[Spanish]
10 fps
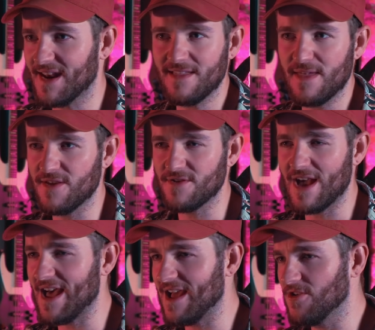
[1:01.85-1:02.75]

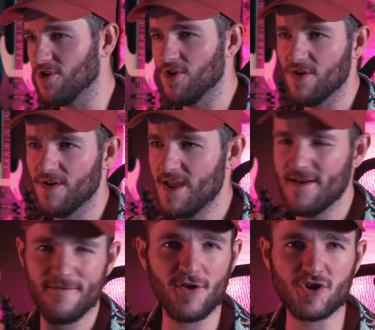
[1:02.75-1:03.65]
tradicional o
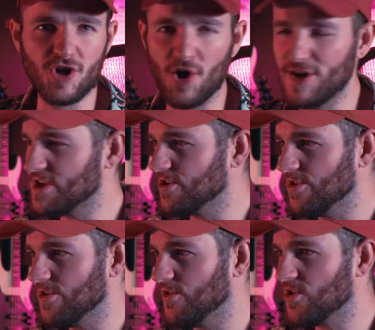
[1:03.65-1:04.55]
folclórico
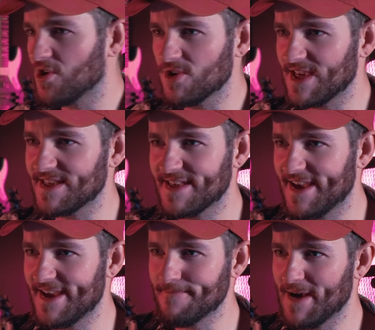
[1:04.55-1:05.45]
o cosas
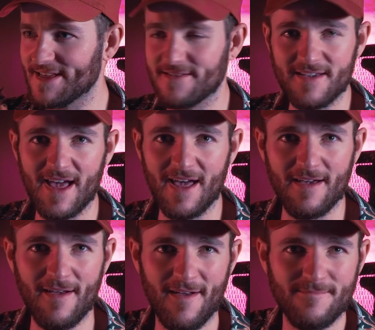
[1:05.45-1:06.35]
más
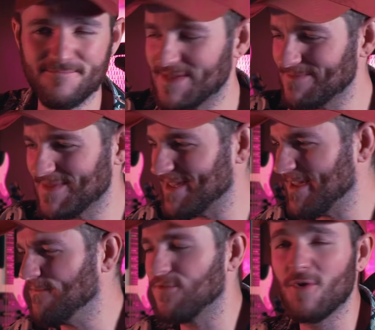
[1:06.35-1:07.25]

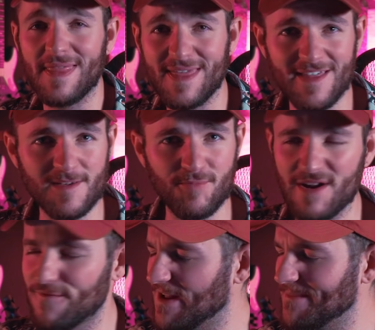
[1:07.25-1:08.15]
influenciadas por
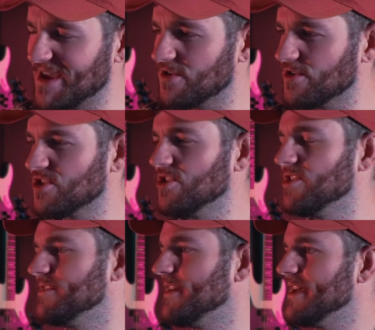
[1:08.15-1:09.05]
el flamenco
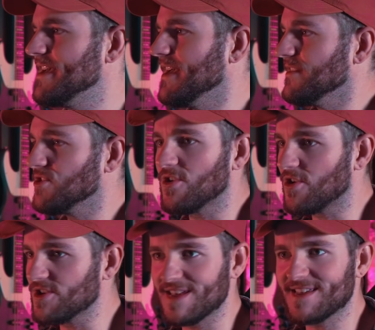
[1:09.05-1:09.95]
son son
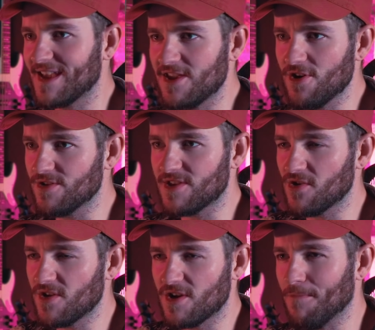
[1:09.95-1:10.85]
cosas que yo
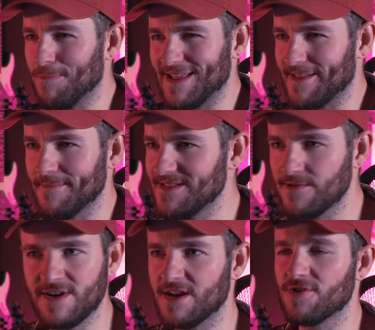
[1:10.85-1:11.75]
soy
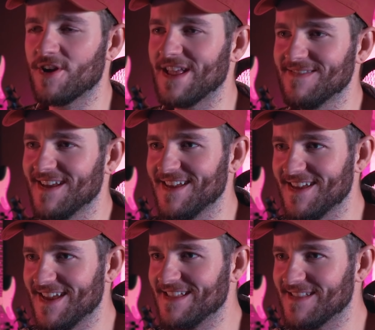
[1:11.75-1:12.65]
completamente un ignorante
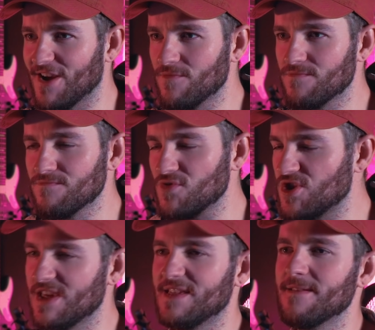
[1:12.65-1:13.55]
y, tengo
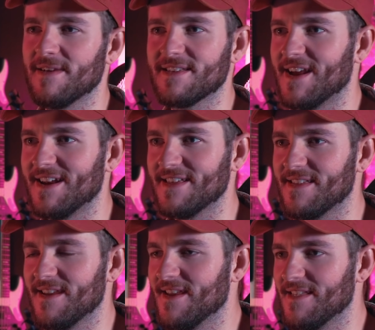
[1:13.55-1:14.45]
muchísimas ganas
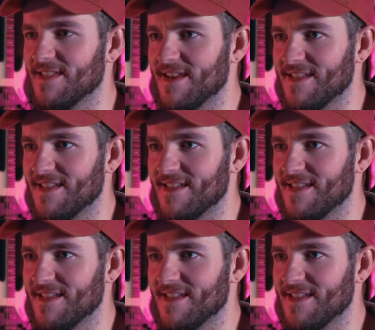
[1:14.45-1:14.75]
de,